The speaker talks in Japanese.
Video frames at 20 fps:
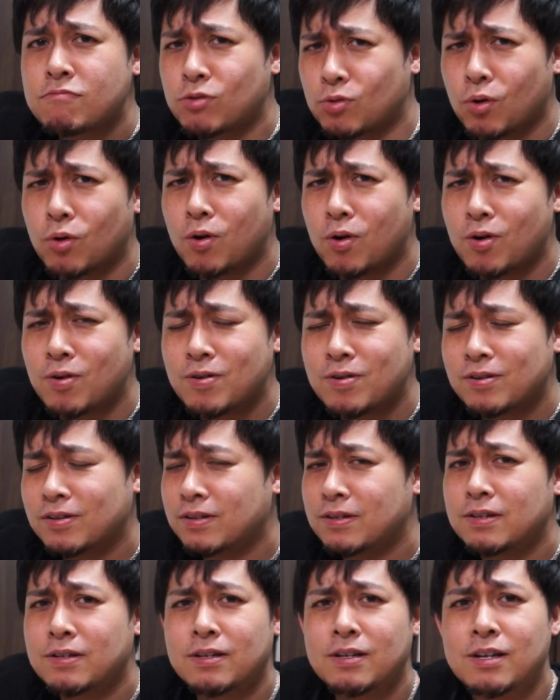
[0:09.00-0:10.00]
どう
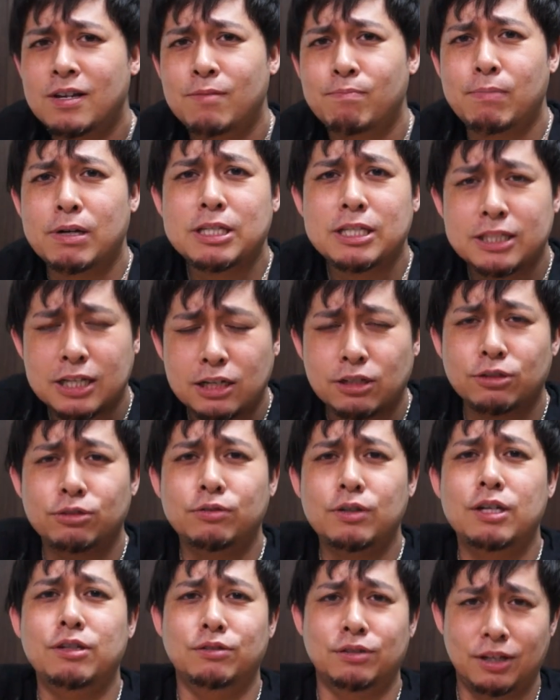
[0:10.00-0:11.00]
またザク
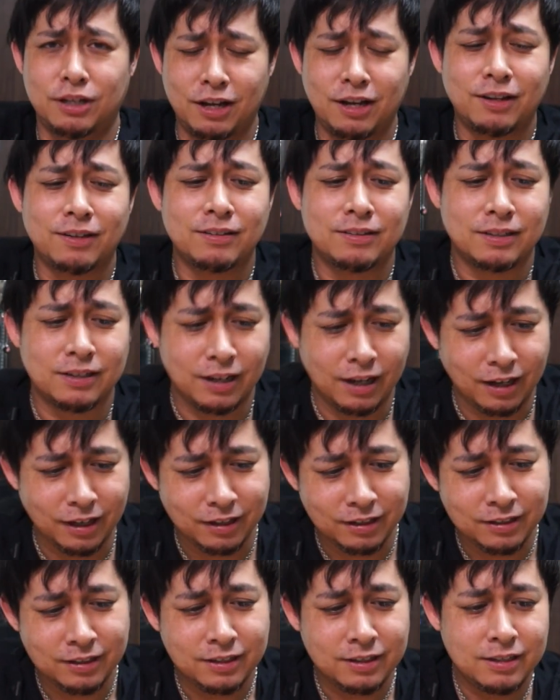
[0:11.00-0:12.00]
増えるんでね。はい。
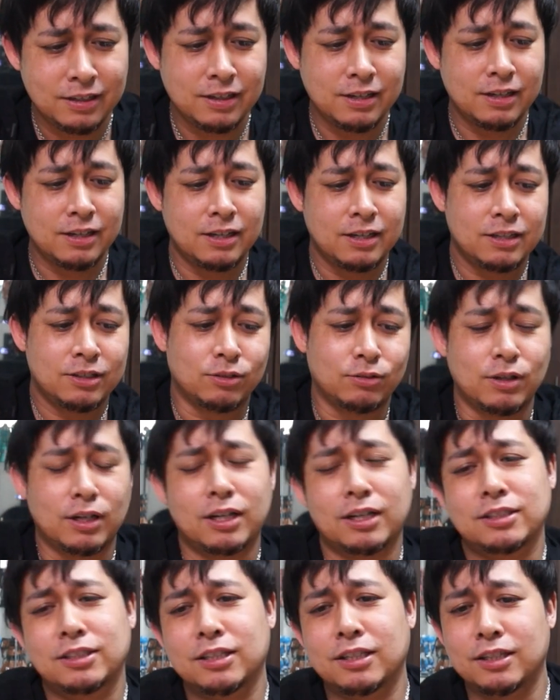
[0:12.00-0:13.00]
そんな
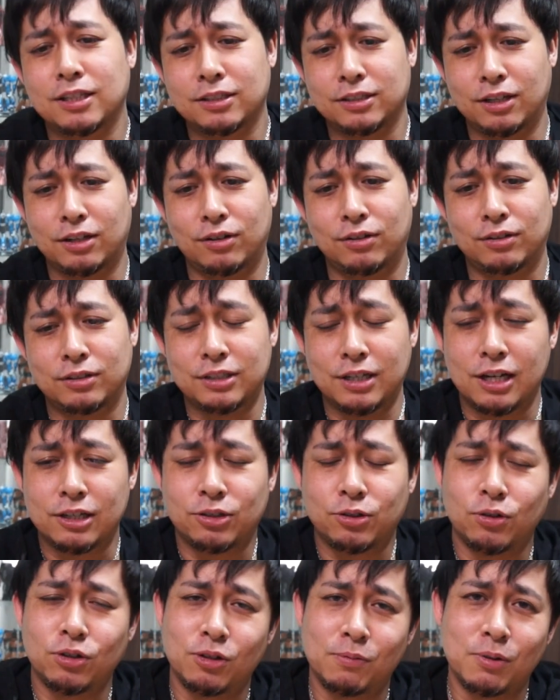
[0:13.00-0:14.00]
感じなんですけど。いや、
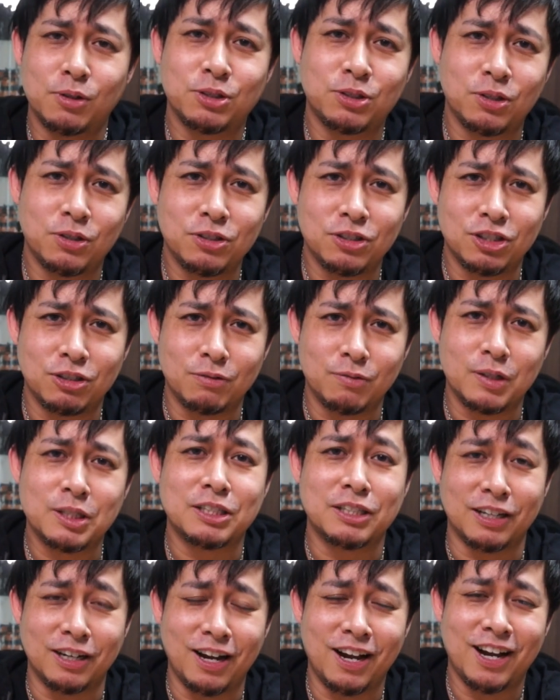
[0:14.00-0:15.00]
今日のモンストニュース見ま
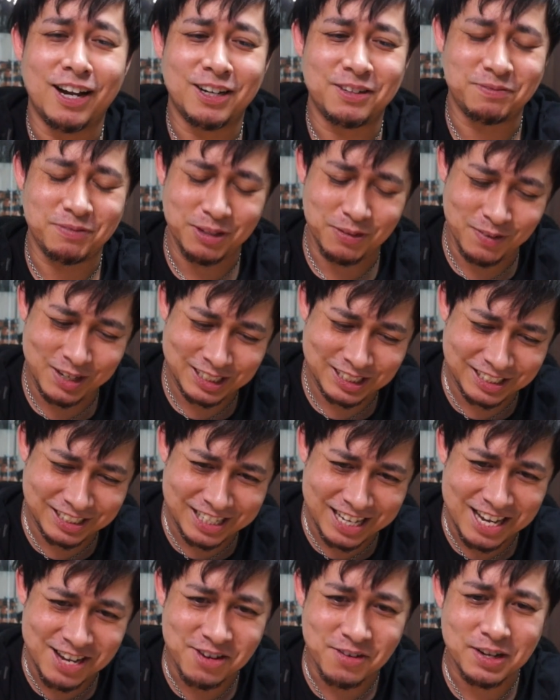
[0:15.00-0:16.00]
したか見まし
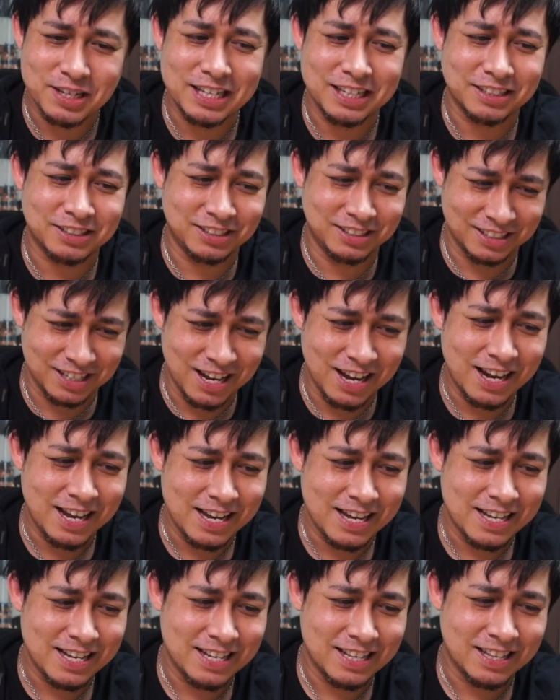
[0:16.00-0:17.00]
たよ、私。
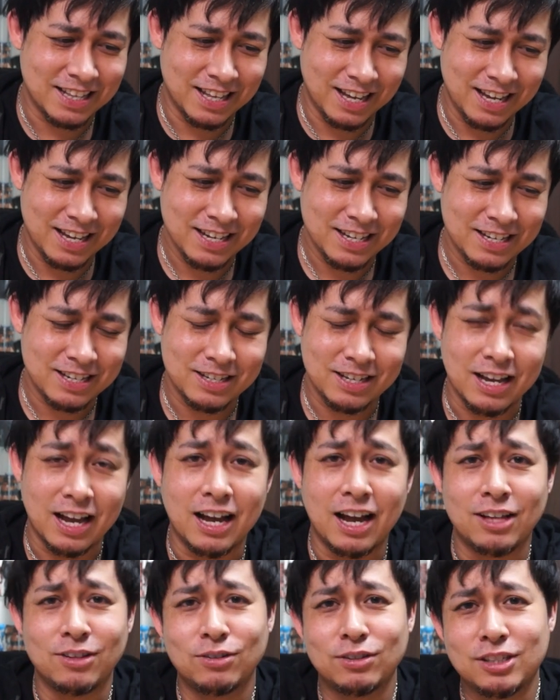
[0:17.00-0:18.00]
ね。
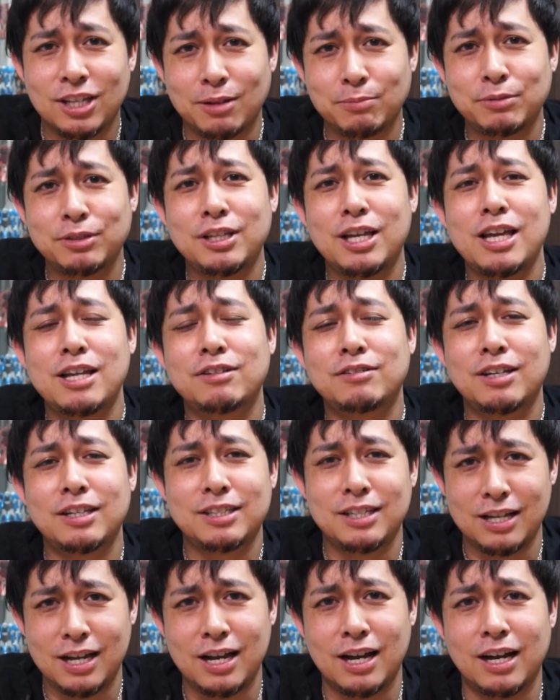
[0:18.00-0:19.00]
あのサムネイルで
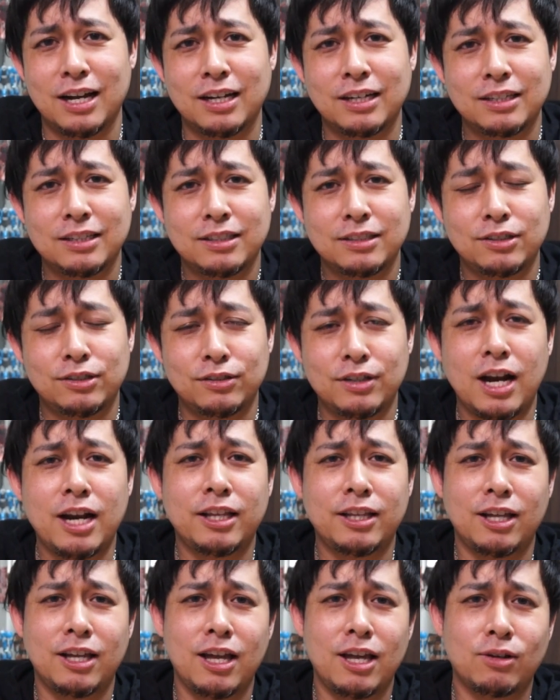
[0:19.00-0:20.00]
さ、釣ら
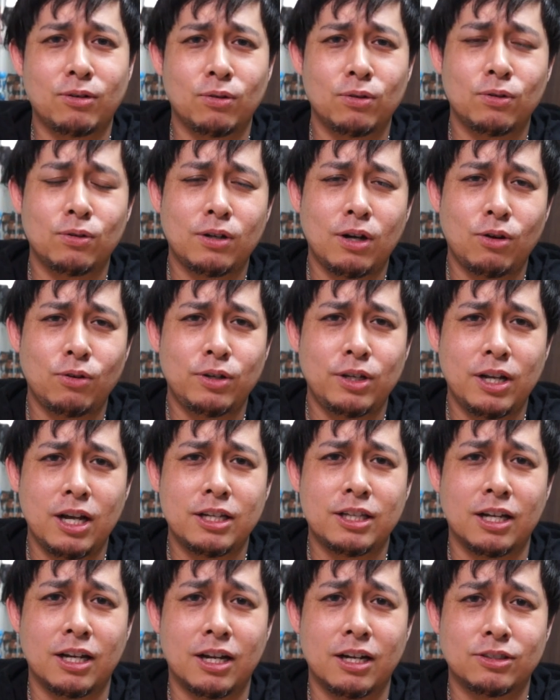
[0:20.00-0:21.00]
れてこの動画を
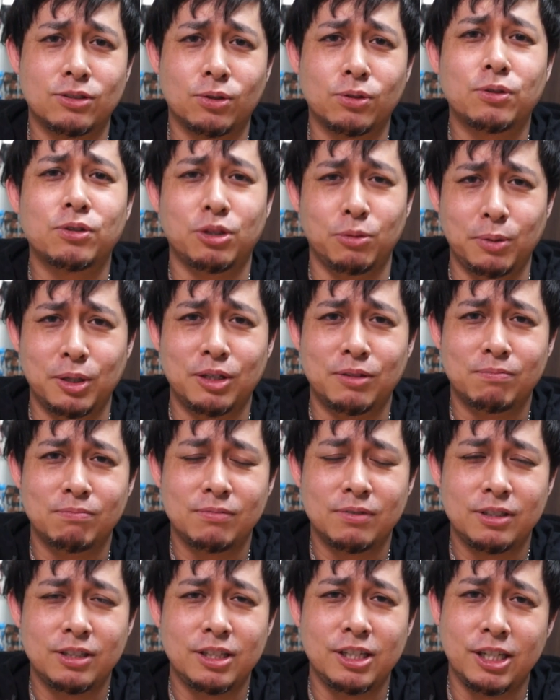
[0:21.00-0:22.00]
開いたそこの君。
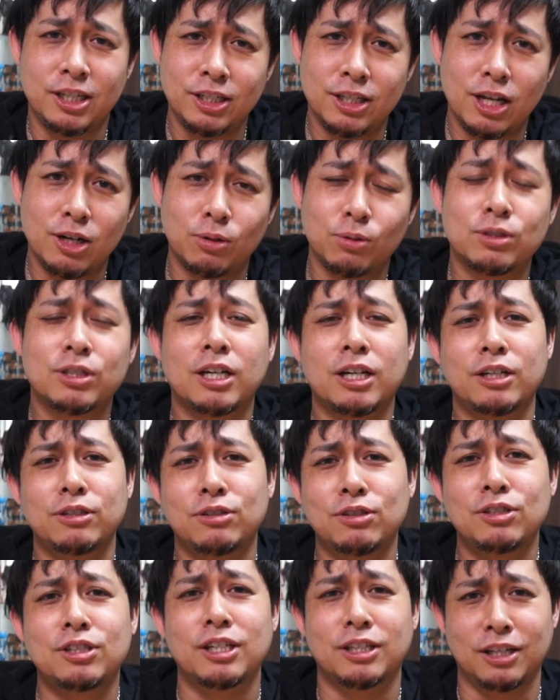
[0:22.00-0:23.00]
いきなりおっさんが映っ
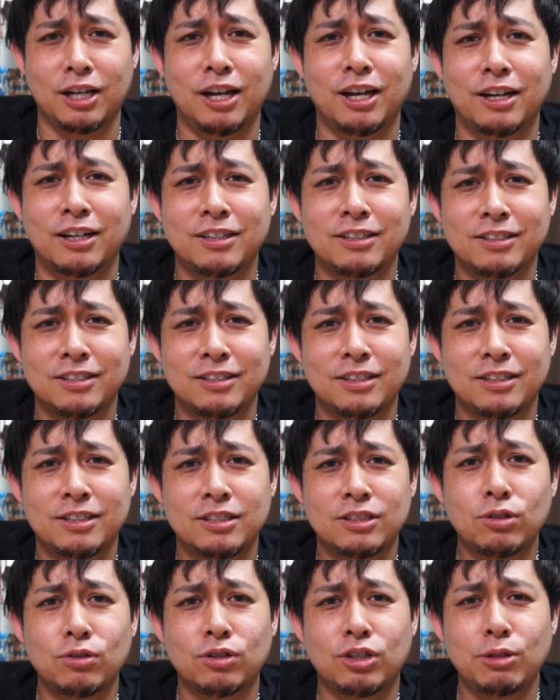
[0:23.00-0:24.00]
てて、
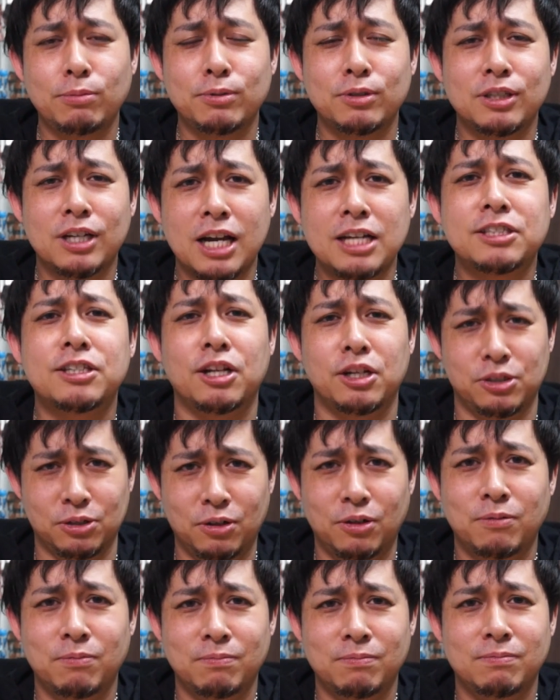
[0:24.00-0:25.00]
ちょっと気分害したで
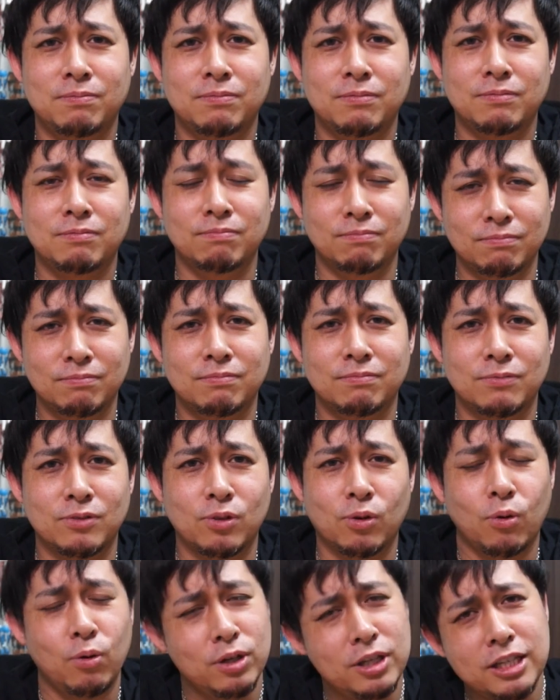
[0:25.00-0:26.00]
しょ。うん。
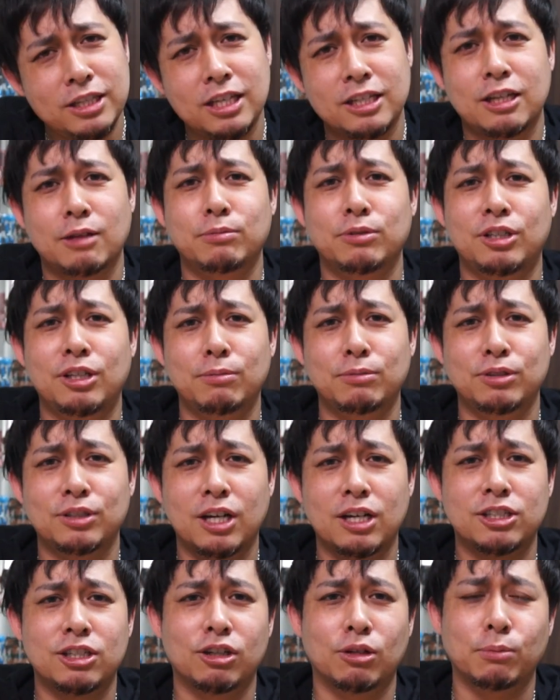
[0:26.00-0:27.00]
俺だったら多分気分
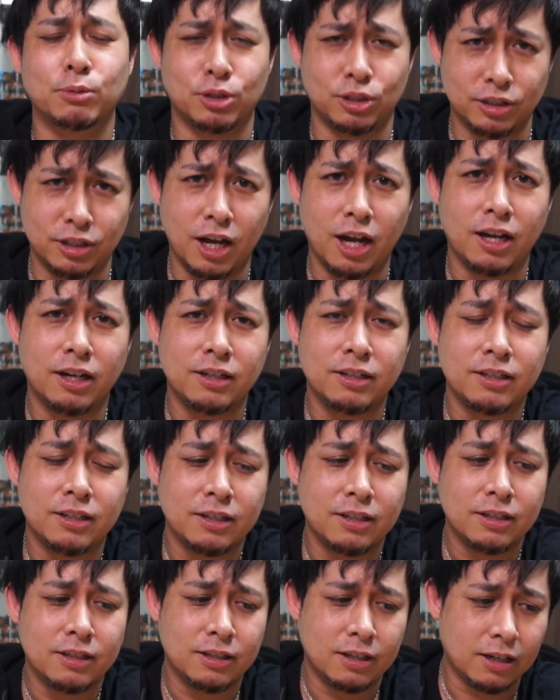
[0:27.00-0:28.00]
害したかもしんない。
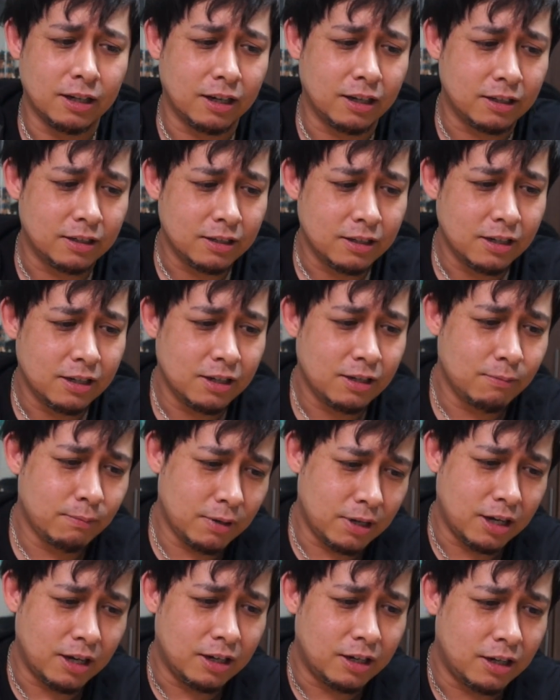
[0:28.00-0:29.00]
はい。
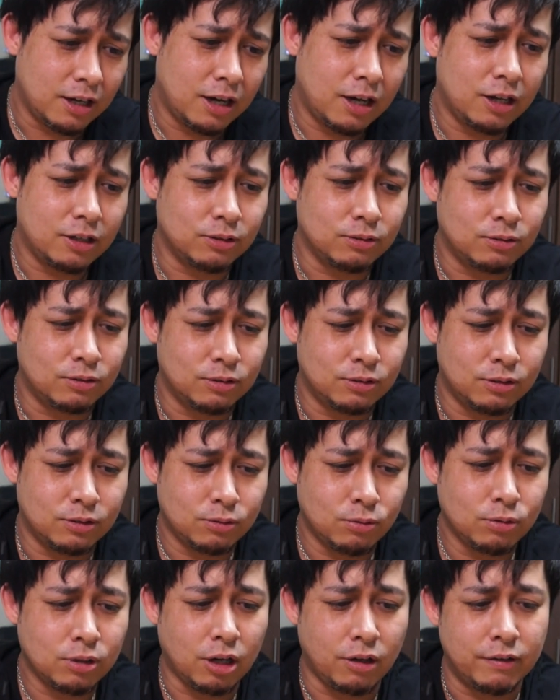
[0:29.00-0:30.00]
まあ、あ
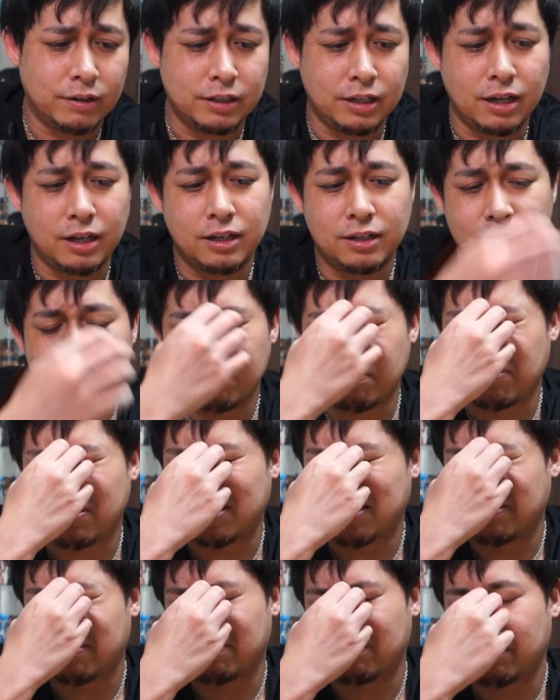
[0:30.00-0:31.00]
のー、今回はね、
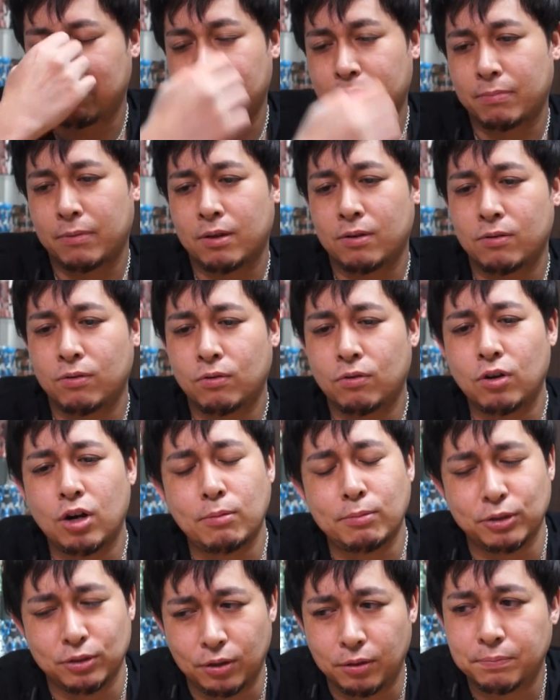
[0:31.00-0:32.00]

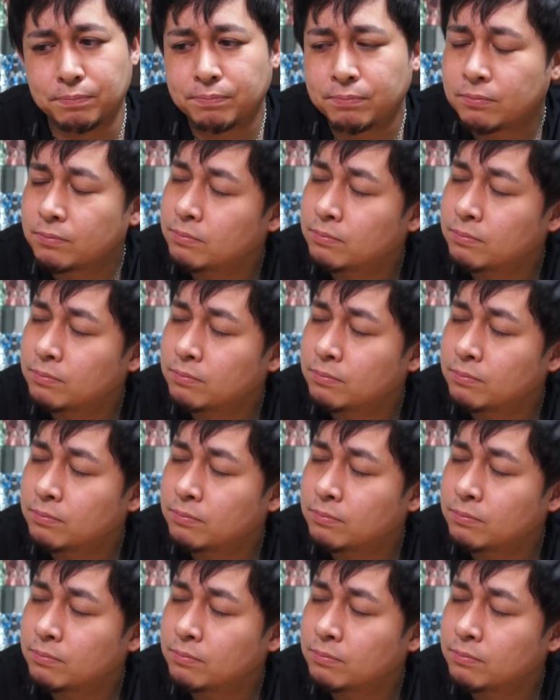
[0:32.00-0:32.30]
コラボの